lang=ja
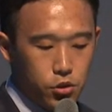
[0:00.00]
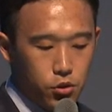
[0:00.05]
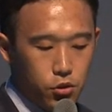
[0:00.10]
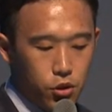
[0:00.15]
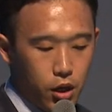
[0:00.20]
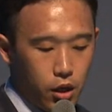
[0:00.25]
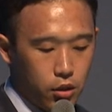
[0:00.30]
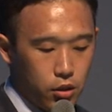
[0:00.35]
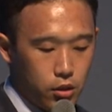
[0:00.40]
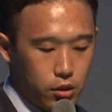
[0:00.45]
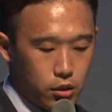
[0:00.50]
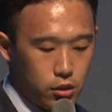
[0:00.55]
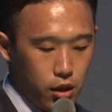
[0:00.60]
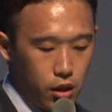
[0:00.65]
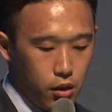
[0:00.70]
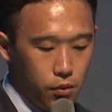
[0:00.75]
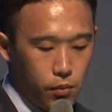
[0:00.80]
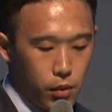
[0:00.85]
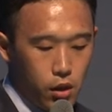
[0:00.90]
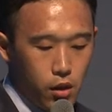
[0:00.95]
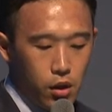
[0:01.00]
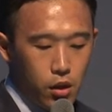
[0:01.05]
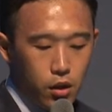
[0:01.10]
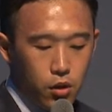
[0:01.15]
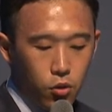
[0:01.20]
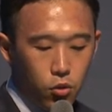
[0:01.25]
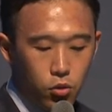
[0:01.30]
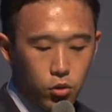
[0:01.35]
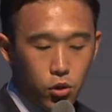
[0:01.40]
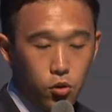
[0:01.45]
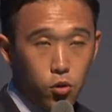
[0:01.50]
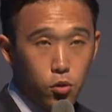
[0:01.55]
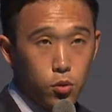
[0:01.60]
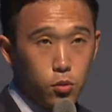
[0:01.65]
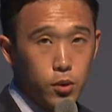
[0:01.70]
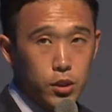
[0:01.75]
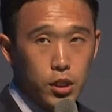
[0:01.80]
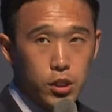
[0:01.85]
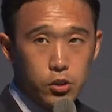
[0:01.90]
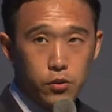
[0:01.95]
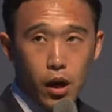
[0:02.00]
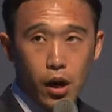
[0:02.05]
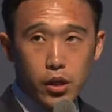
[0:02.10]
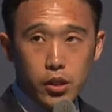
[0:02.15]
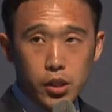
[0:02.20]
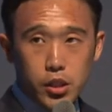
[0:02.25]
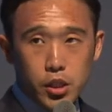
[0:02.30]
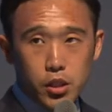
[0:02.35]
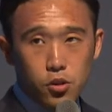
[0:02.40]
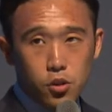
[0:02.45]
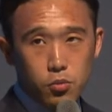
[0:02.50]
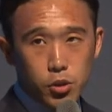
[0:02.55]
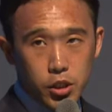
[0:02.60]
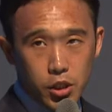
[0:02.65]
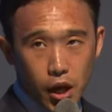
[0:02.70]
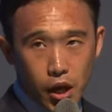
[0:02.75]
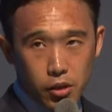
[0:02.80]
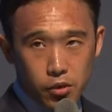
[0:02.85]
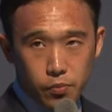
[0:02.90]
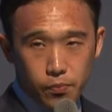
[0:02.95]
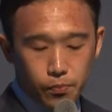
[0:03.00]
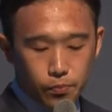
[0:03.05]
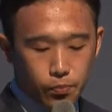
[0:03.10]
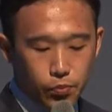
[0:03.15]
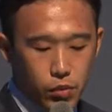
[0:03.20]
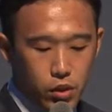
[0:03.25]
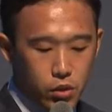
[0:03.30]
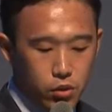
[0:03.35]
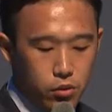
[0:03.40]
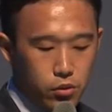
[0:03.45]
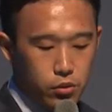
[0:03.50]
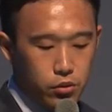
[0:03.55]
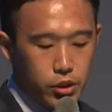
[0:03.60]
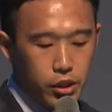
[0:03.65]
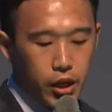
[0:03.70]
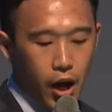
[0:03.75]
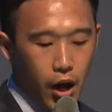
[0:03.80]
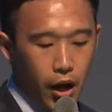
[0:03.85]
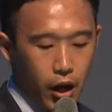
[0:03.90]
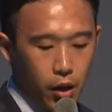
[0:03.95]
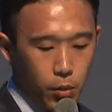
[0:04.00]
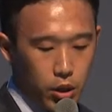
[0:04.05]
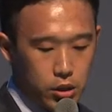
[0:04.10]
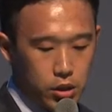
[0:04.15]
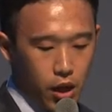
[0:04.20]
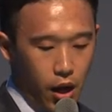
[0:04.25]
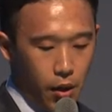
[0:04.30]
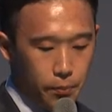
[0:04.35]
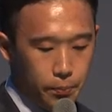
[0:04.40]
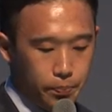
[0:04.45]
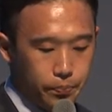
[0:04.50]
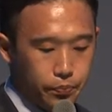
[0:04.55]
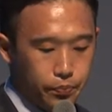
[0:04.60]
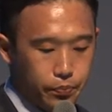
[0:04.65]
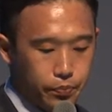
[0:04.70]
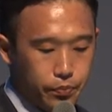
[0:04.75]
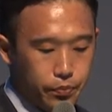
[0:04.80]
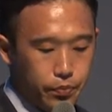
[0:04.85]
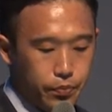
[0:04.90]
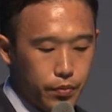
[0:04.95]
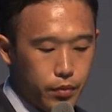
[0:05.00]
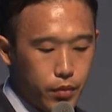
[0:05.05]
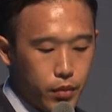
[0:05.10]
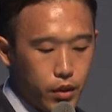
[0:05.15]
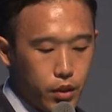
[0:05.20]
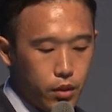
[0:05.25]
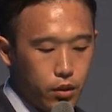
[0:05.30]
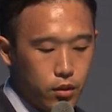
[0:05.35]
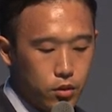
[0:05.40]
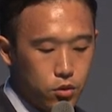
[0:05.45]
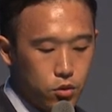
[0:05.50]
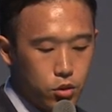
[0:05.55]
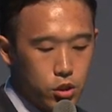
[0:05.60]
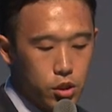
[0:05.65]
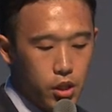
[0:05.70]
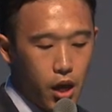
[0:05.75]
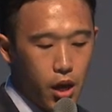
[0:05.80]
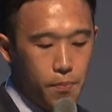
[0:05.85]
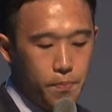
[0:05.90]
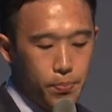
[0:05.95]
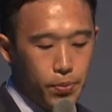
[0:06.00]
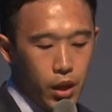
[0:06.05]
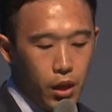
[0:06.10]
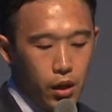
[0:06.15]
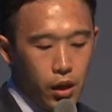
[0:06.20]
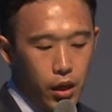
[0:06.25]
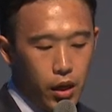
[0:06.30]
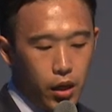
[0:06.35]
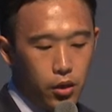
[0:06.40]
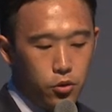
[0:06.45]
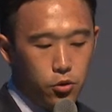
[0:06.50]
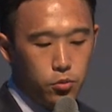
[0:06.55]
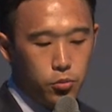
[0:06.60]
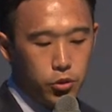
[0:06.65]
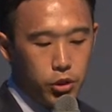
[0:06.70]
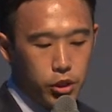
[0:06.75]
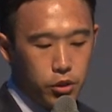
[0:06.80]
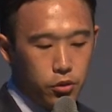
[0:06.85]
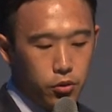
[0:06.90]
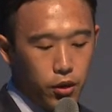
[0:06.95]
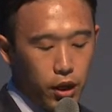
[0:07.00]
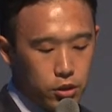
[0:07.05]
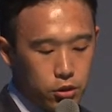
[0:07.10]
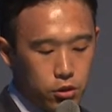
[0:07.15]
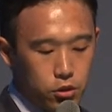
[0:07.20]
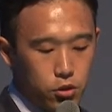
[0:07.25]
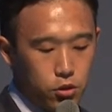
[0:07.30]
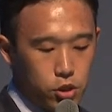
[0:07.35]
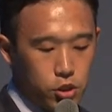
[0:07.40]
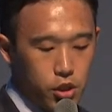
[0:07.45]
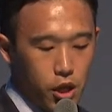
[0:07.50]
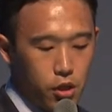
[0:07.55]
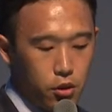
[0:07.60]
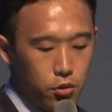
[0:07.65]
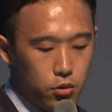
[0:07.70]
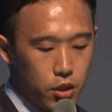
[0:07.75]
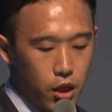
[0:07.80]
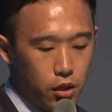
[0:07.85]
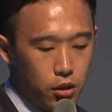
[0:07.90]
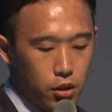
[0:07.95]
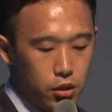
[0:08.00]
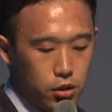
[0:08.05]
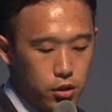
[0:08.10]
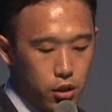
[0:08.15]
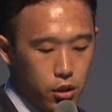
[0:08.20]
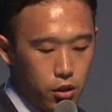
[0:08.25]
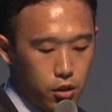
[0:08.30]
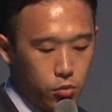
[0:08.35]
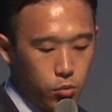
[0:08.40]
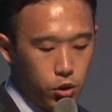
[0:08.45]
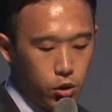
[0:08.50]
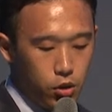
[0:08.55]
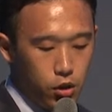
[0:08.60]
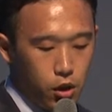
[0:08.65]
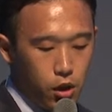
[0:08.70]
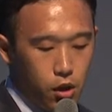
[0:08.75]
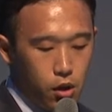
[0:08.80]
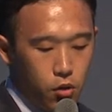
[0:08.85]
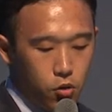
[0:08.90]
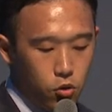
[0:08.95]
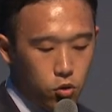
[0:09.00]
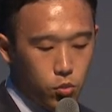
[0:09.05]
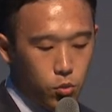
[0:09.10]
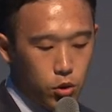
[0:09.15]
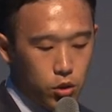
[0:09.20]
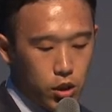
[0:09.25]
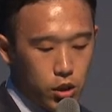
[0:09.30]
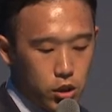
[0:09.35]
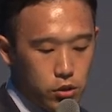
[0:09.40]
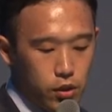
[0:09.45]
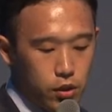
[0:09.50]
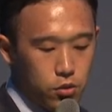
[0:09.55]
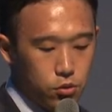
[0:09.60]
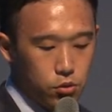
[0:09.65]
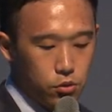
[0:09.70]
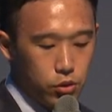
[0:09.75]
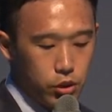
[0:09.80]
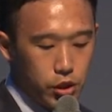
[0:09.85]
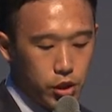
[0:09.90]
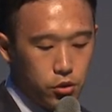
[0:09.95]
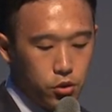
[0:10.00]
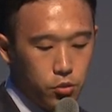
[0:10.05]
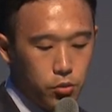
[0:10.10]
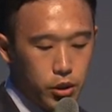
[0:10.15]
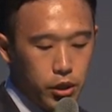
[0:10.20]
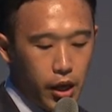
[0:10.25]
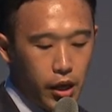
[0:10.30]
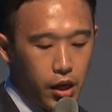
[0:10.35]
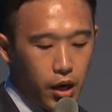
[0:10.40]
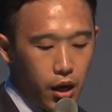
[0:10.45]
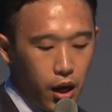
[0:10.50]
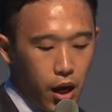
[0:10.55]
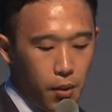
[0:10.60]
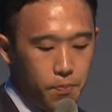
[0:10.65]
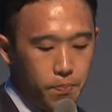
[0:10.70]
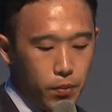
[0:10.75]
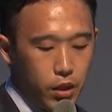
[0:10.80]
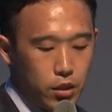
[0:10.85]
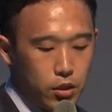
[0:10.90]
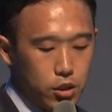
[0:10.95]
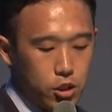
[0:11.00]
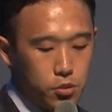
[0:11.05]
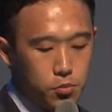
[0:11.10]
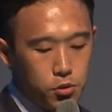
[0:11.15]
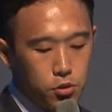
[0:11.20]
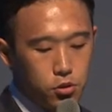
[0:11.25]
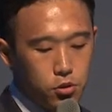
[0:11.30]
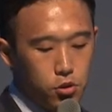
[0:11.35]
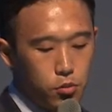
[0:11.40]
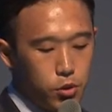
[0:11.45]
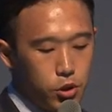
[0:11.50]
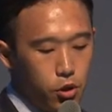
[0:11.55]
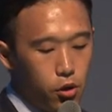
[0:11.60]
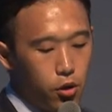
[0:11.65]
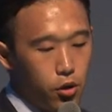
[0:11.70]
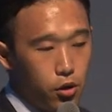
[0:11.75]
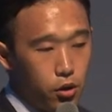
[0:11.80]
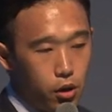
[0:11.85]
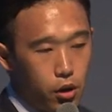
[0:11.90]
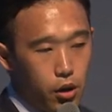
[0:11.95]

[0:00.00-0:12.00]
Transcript: 要感ですねここで子どもたちは生き延びたいというふうに考えましたそしてルーブリックの活用視点の3ですけれども子どもたちはその生き延びたいから自分の身を